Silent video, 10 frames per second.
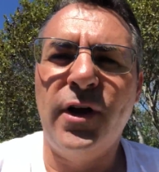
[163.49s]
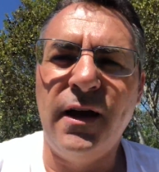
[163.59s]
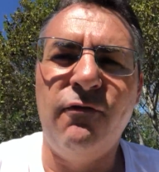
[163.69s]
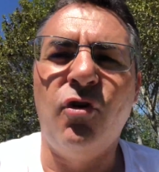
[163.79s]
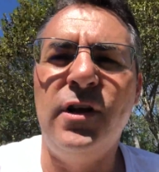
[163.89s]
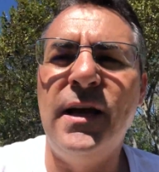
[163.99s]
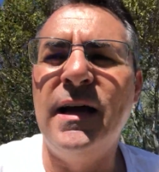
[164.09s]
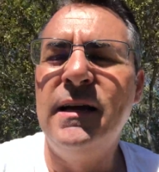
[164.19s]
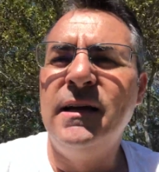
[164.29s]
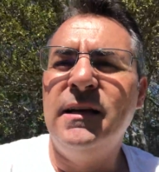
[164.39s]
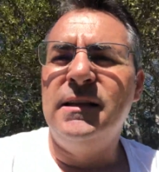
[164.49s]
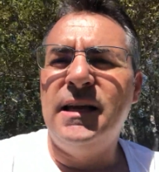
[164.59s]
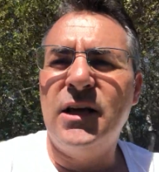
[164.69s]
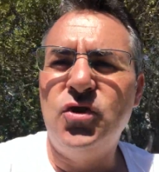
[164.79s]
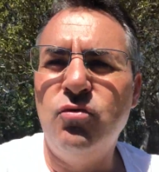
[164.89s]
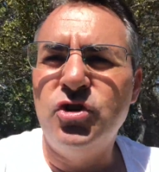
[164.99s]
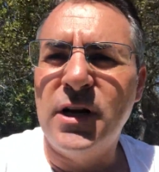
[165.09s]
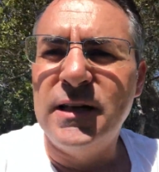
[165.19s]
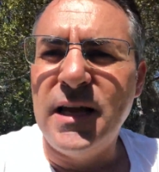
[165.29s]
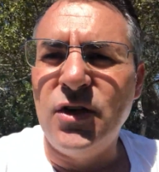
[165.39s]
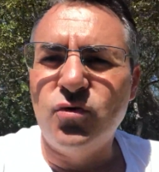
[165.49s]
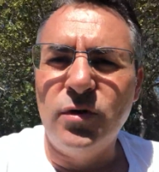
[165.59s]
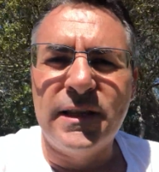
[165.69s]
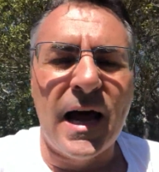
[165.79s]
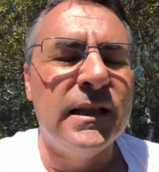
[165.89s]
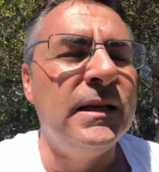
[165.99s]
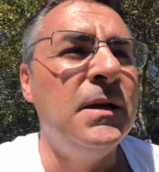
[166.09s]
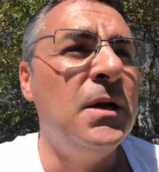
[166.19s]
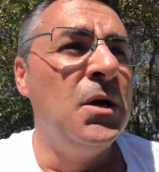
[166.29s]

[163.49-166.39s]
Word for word: che ha voglia di raggiungere dei risultati.